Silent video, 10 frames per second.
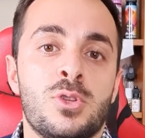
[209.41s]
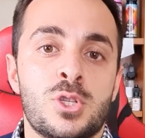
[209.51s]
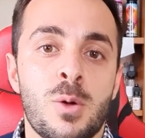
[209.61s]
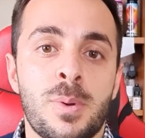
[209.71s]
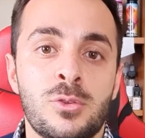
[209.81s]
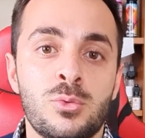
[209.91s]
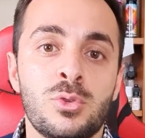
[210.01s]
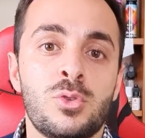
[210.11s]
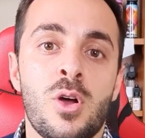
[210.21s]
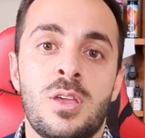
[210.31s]

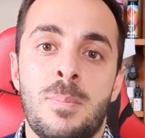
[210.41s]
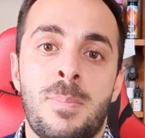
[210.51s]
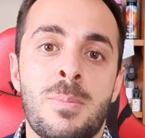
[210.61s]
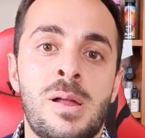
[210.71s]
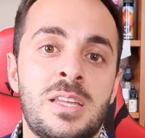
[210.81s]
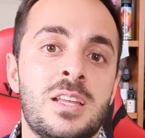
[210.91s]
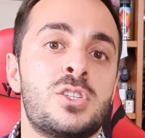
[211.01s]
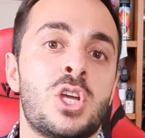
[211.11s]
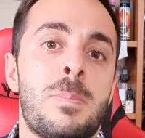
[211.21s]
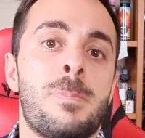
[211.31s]
Soprattutto in prima linea
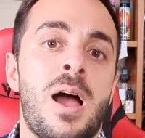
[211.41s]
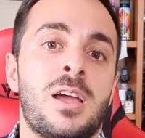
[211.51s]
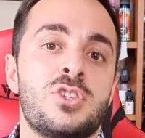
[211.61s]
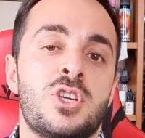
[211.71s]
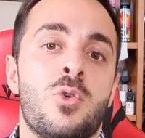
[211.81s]
c'è il packaging.